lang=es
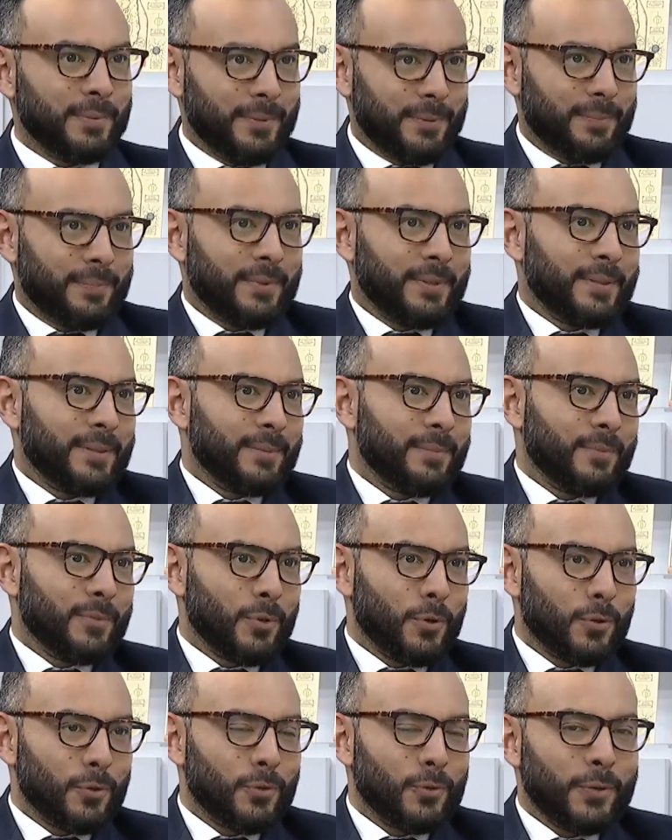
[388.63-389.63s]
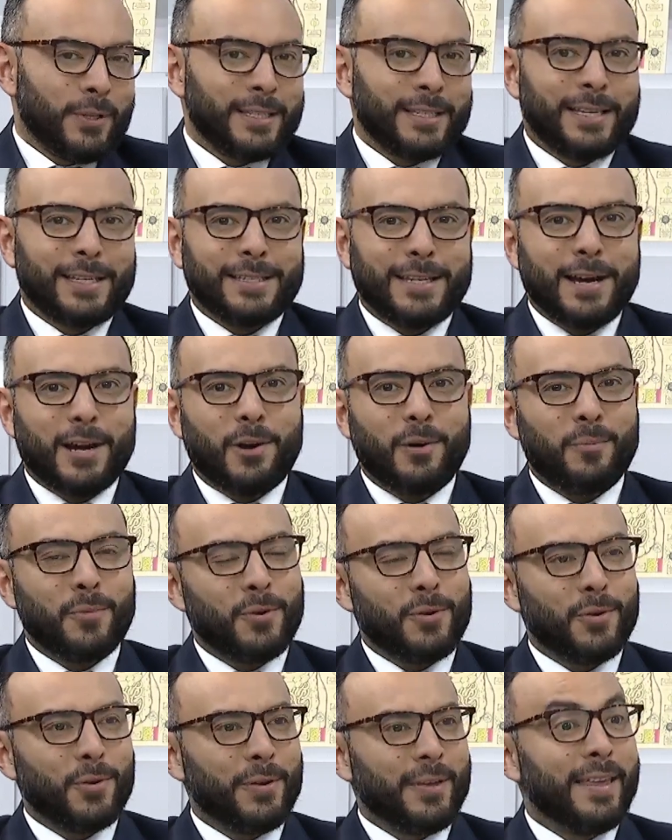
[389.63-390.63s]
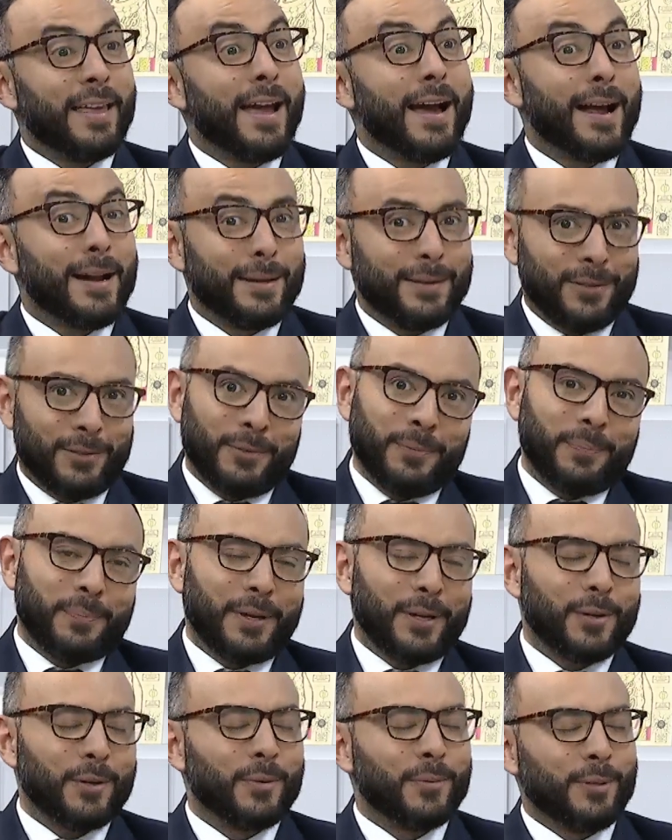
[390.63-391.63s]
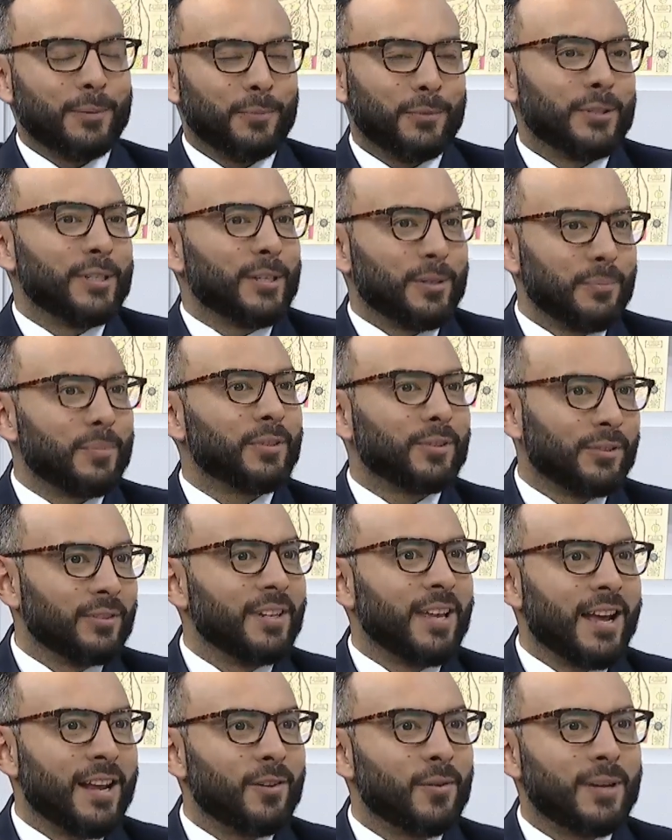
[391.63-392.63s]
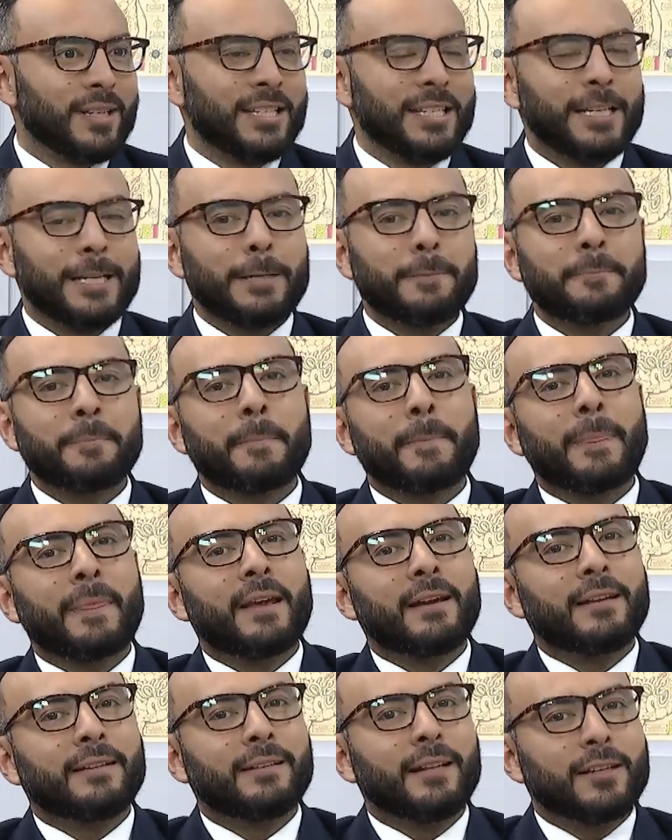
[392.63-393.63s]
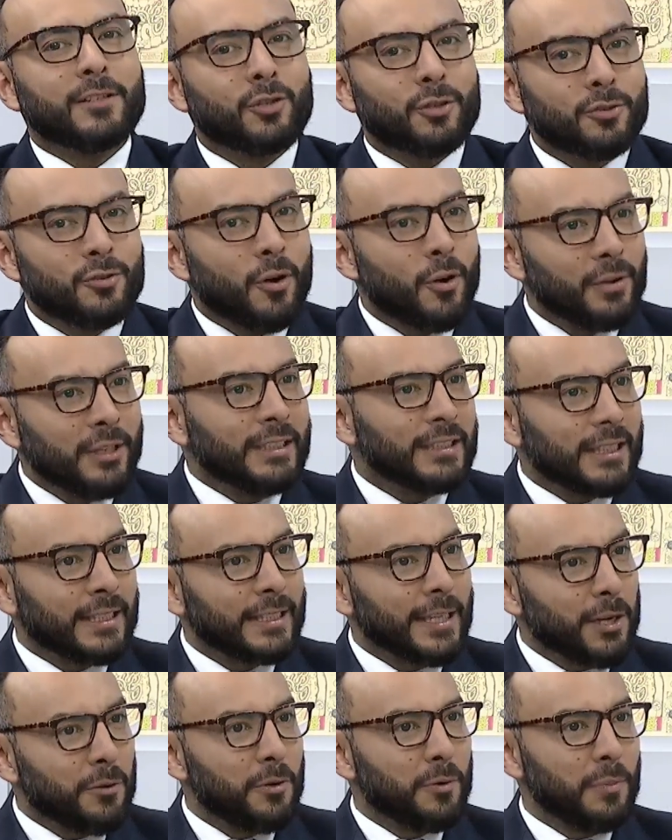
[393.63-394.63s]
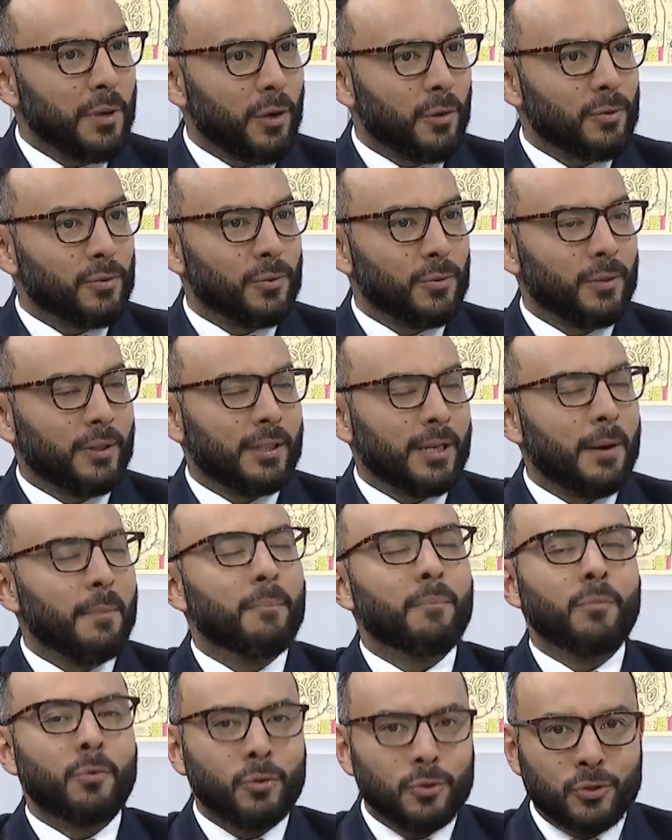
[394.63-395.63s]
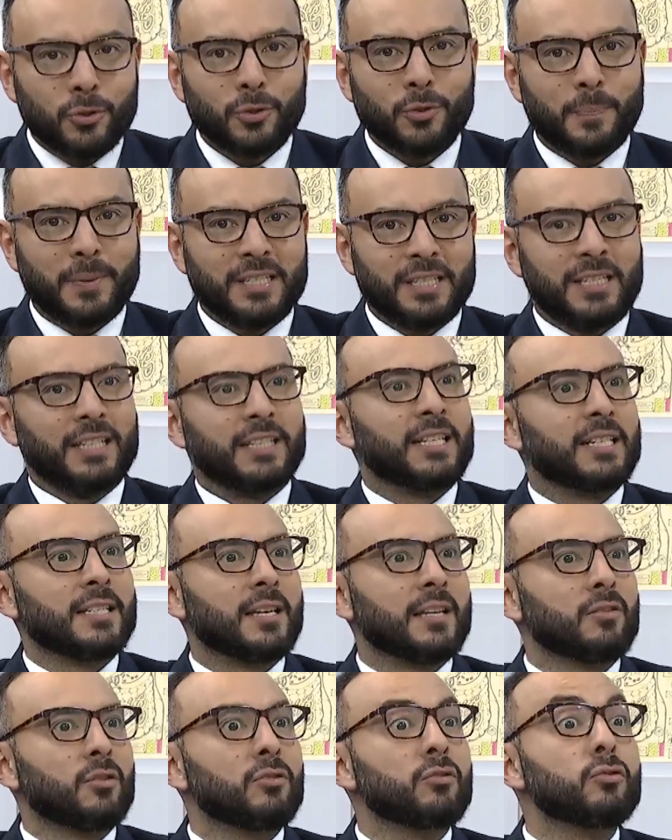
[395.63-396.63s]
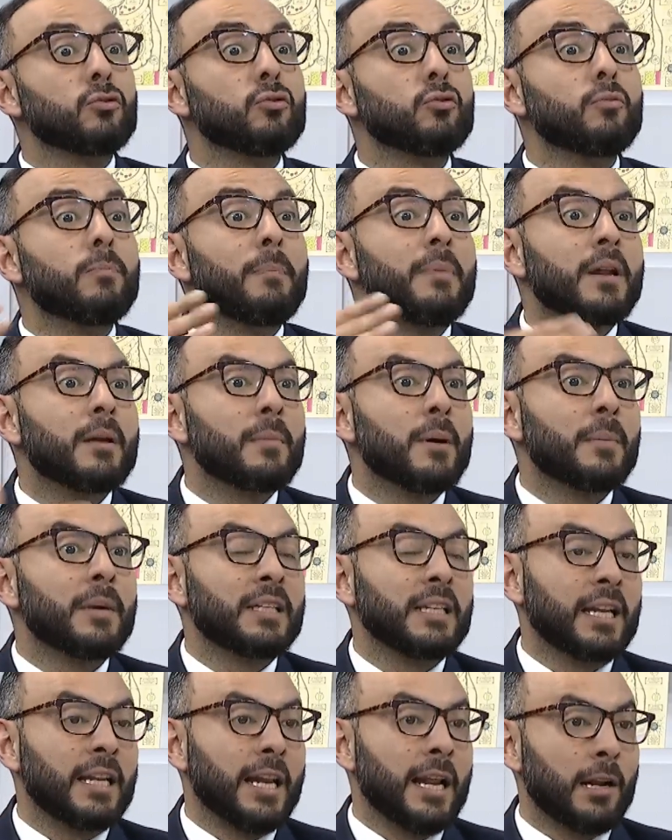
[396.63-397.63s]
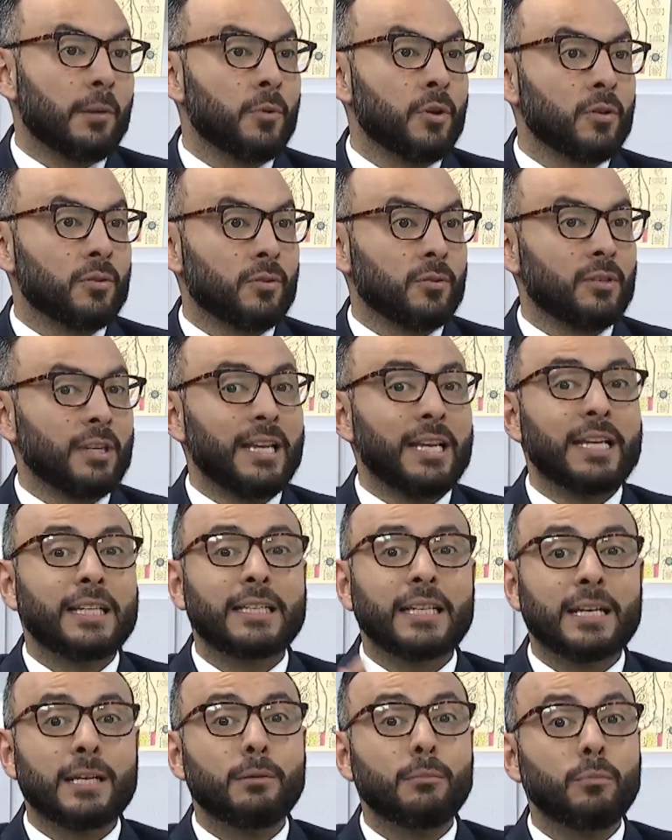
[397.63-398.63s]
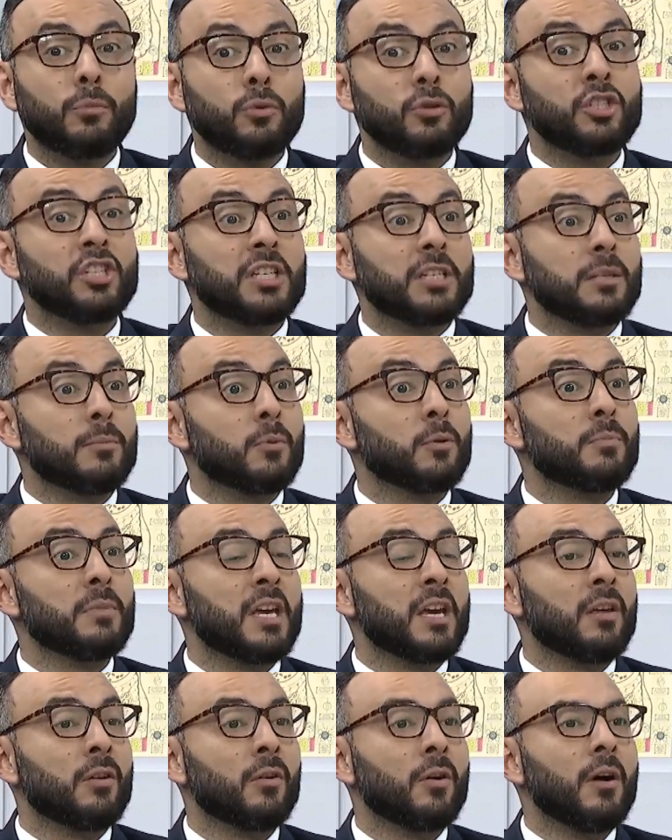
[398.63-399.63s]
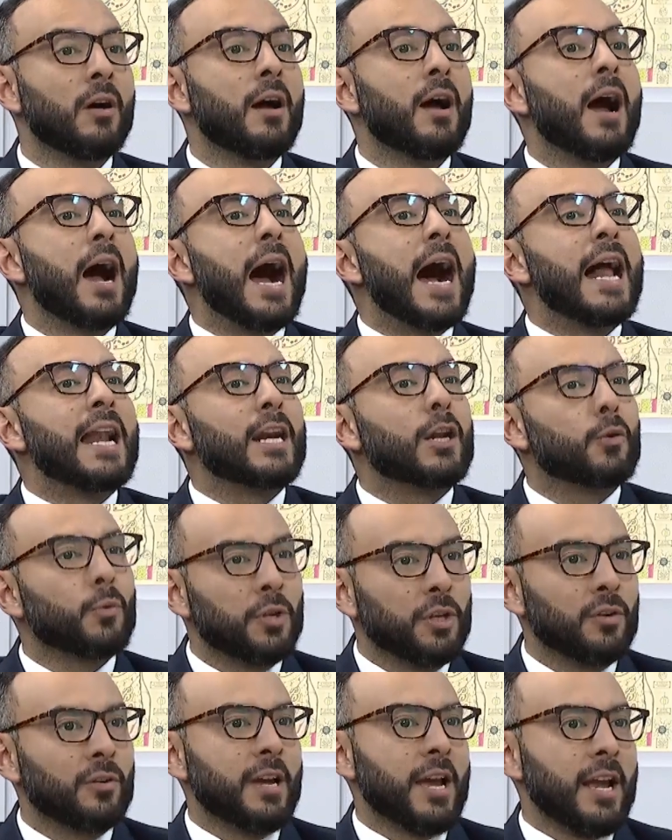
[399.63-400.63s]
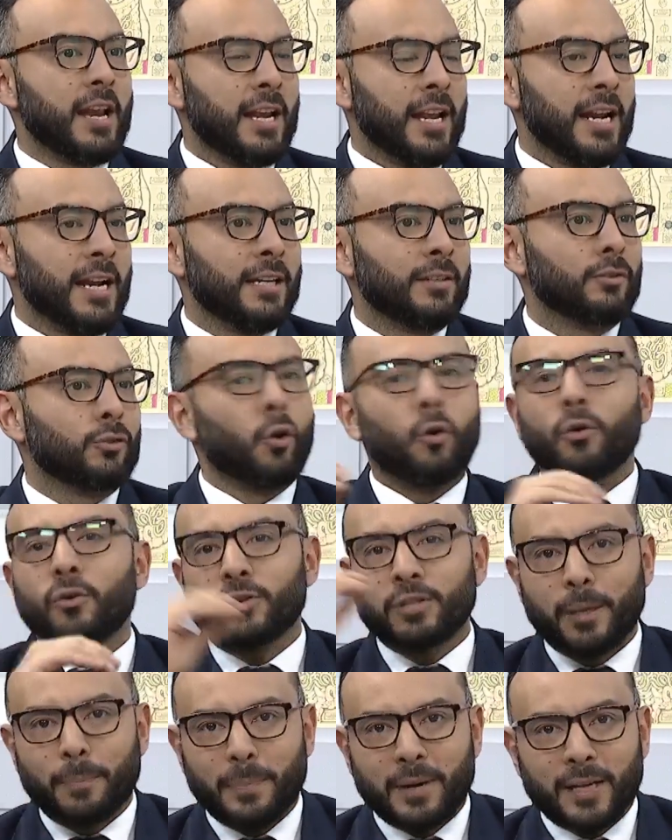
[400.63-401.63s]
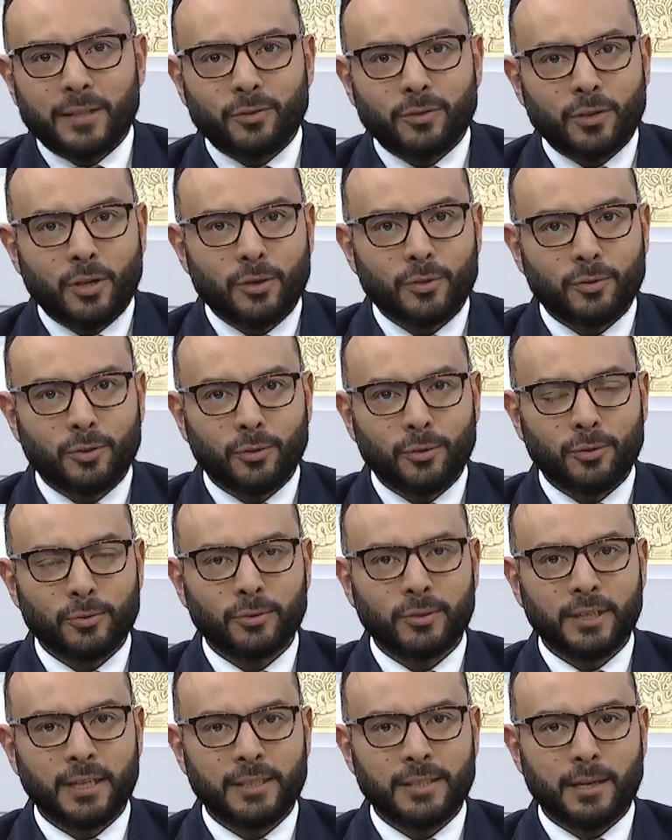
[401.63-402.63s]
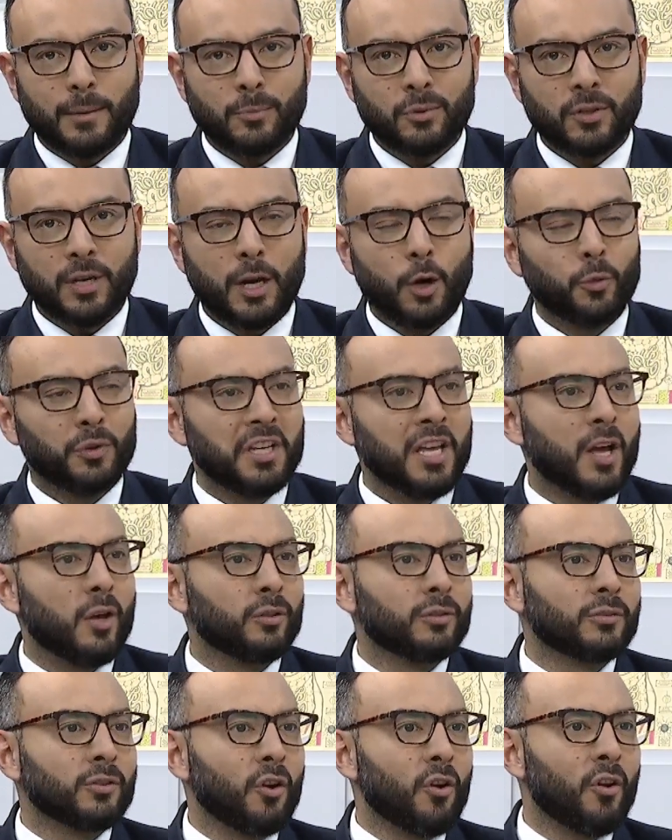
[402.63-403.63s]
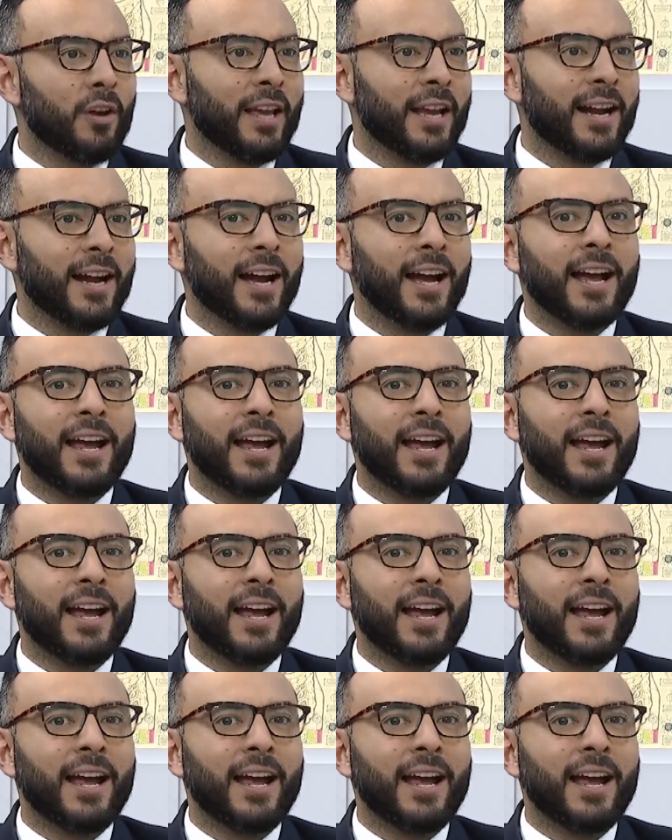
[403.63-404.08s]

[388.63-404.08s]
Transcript: pues no, no, es que sea como lo ideal, ¿no? pero en muchas oportunidades lo hacían. De hecho, yo ahorita tengo en mi consulta muchos pacientes que son supremamente nerviosos y le tienen muchísimo miedo al ruido que generan todos los aparatos que nosotros utilizamos en la unidad odontológica